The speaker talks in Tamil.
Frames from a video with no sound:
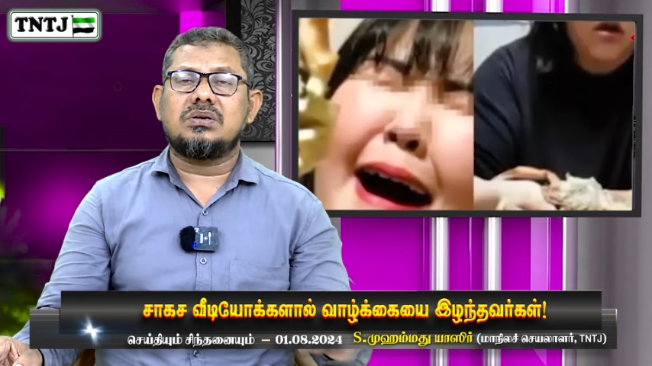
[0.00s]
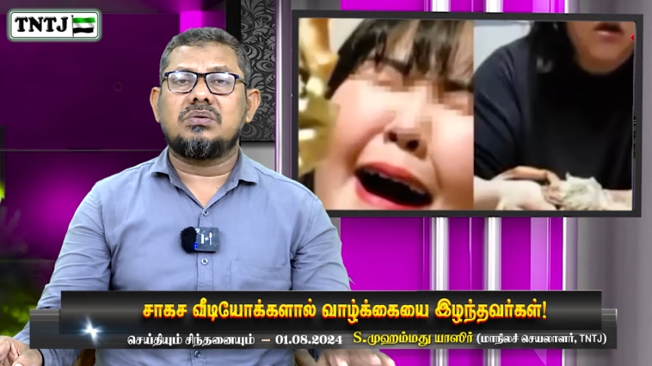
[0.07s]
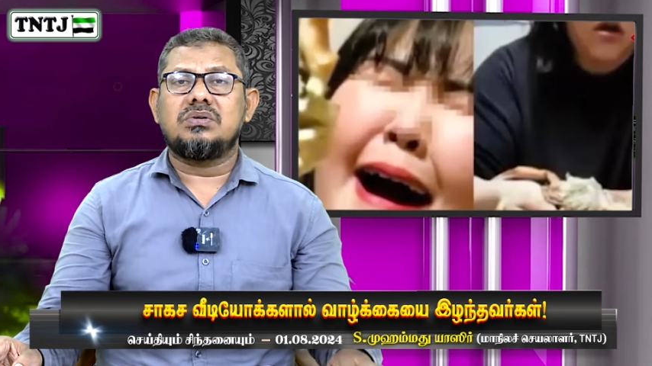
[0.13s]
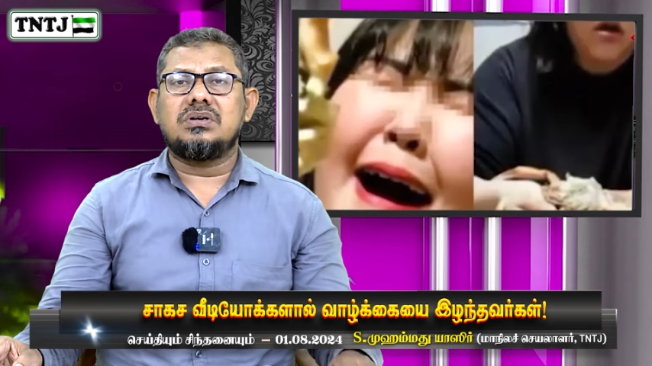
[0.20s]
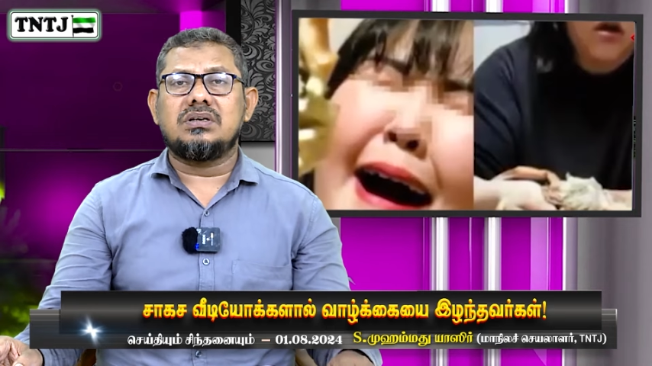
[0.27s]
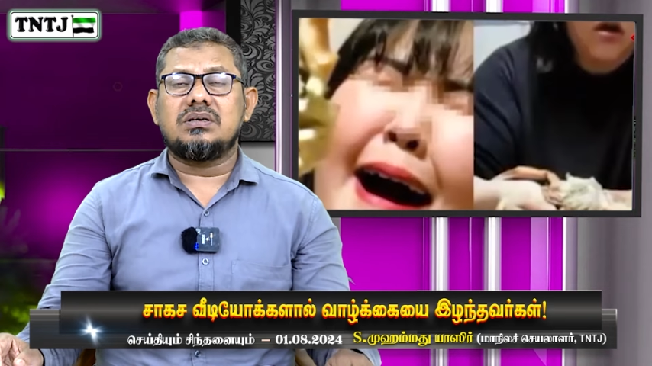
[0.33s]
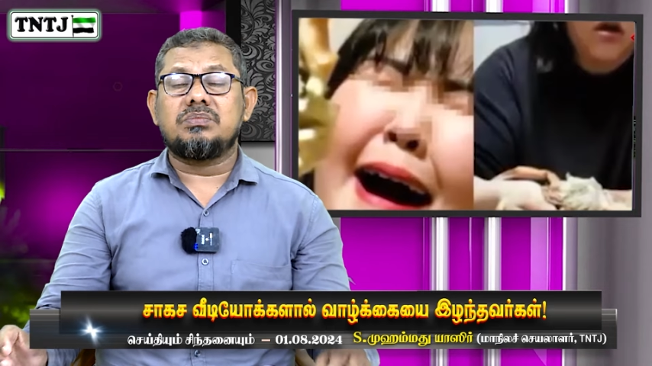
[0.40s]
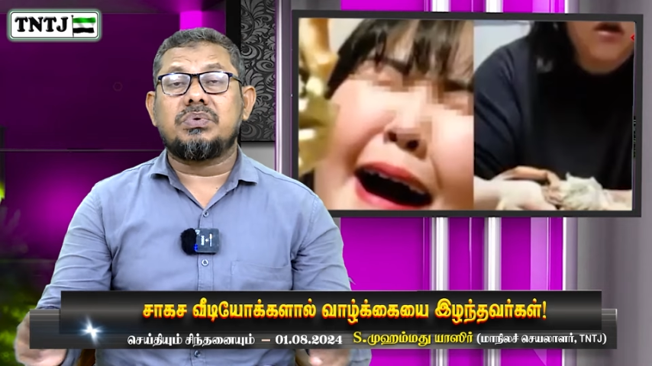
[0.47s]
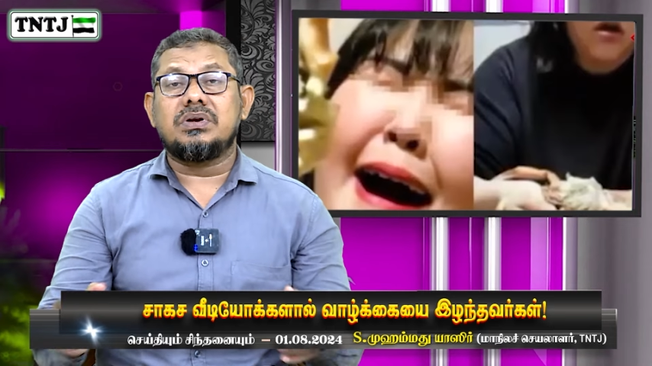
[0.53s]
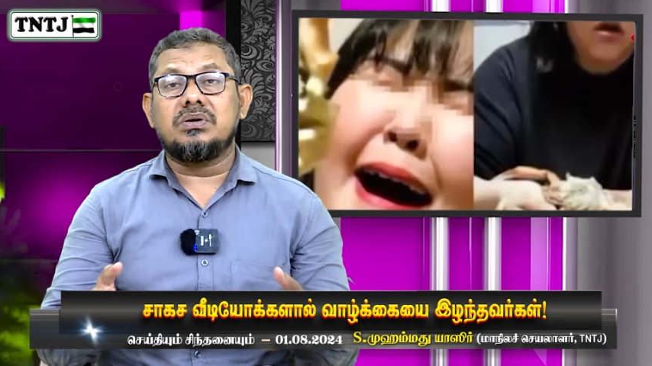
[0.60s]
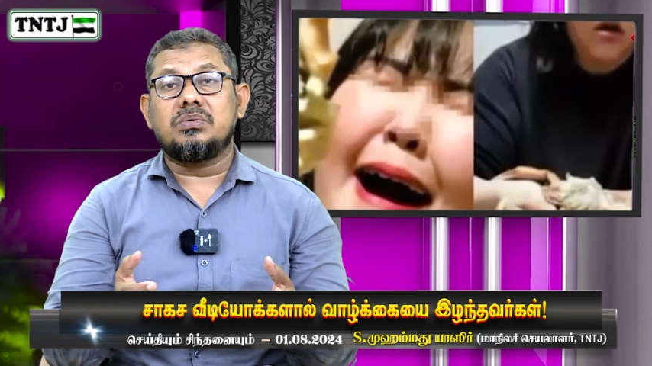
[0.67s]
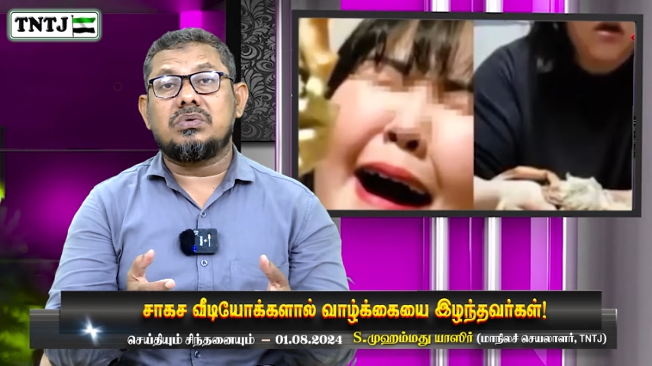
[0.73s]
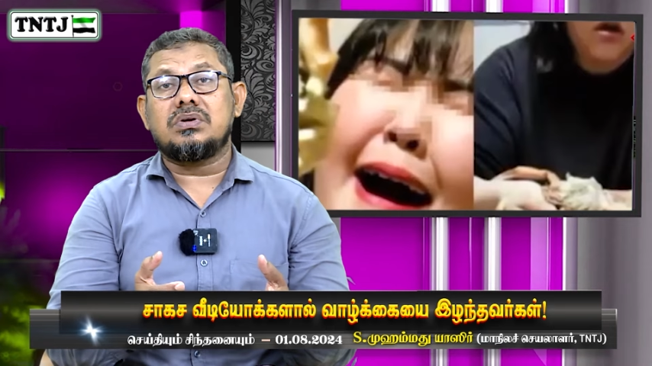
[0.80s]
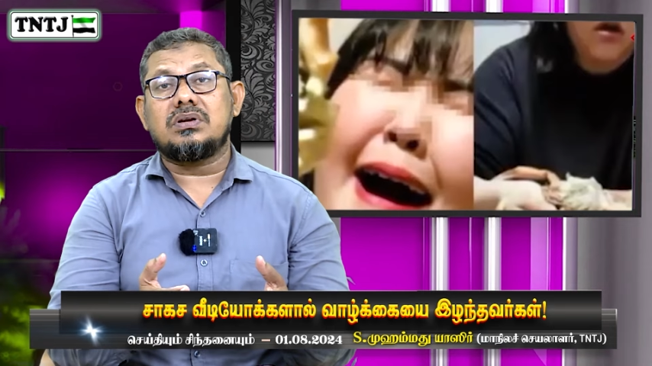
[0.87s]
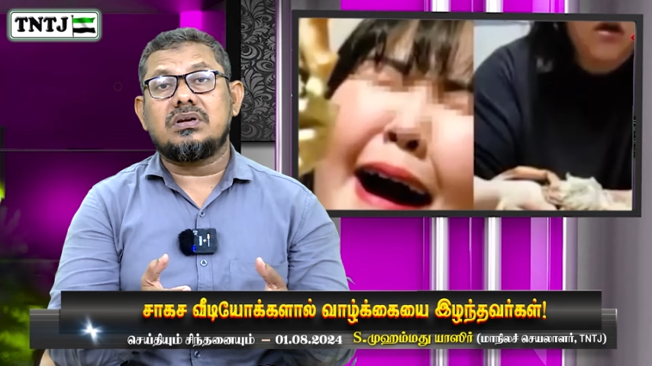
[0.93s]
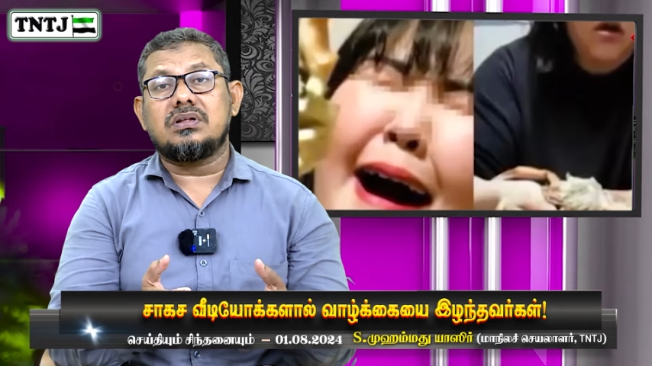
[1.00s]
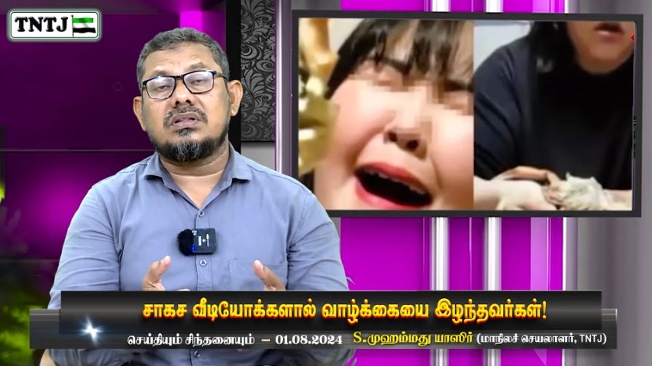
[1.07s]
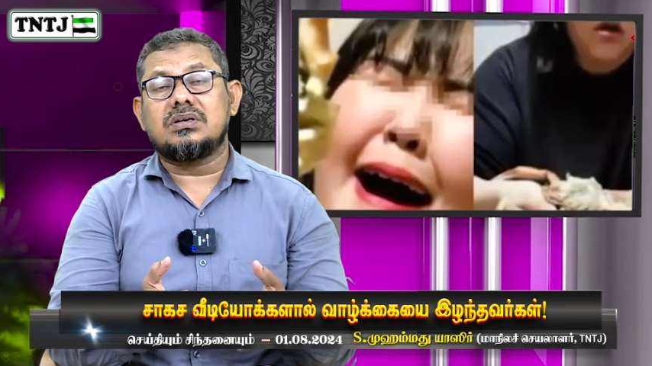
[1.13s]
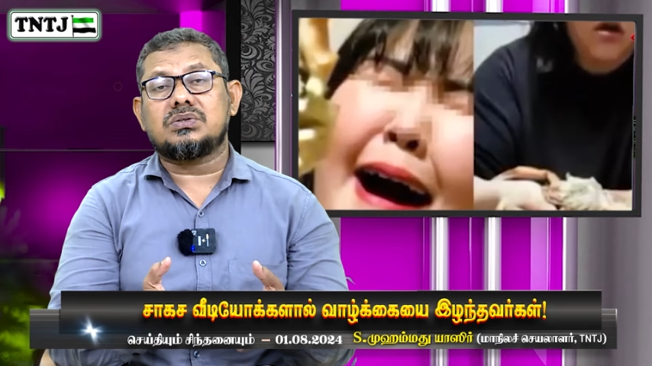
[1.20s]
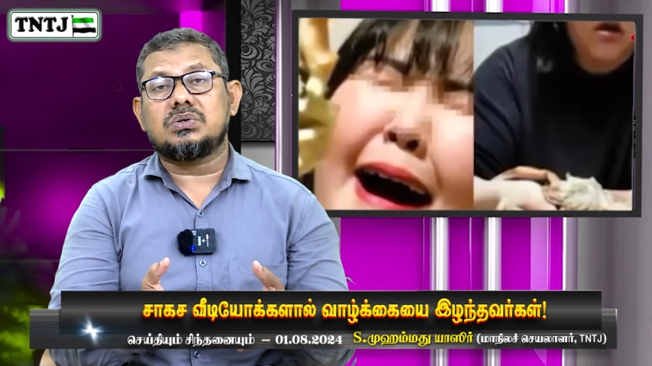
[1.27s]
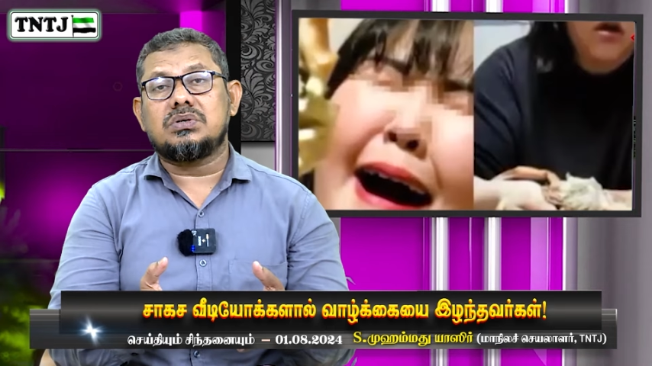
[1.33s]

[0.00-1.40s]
கொண்டு இப்படி உயிரிழந்த